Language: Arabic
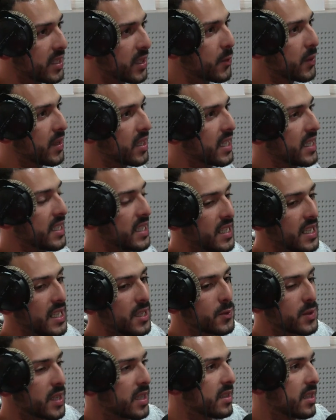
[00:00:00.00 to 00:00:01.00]
هذاك ولكن حنا
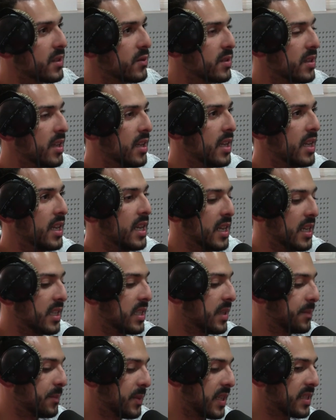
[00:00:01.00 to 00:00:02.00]
وصلنا
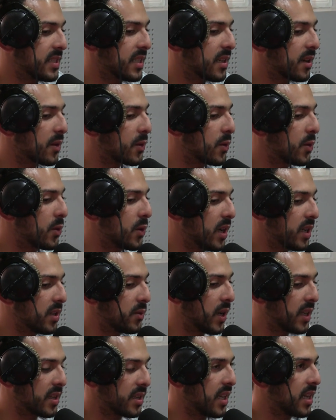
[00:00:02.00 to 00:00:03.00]
البياسه كنقولوها
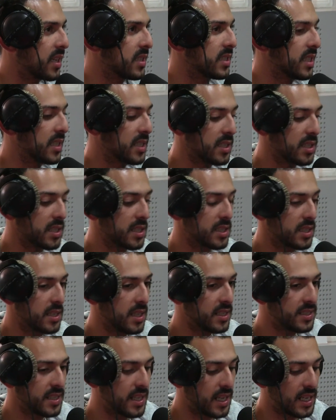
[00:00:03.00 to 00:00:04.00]
لواحد الدرجه
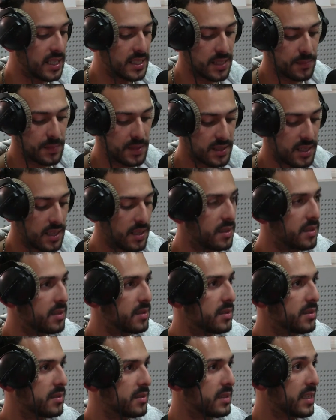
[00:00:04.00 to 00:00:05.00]
حتى حتى مثال
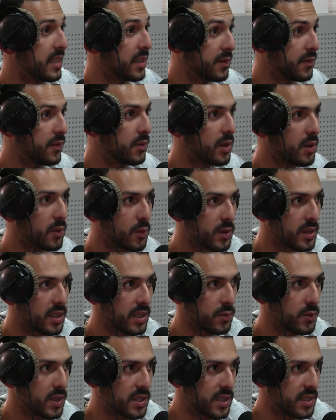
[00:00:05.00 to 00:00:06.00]
التليفون انا قلت
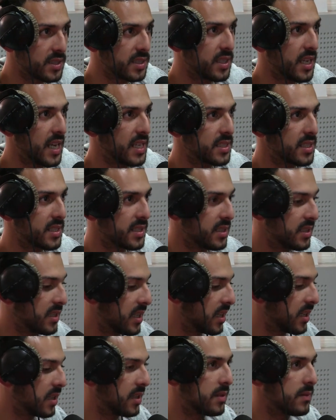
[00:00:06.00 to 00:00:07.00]
لك ولا شريتي شي حاجه
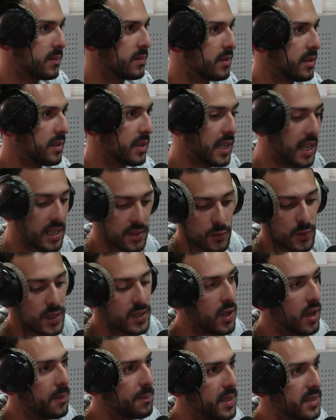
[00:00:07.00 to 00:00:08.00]
جديده كتقول آه.
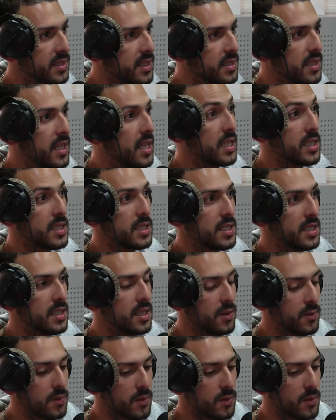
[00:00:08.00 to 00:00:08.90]
هذه واحد البياسه ديالي جديده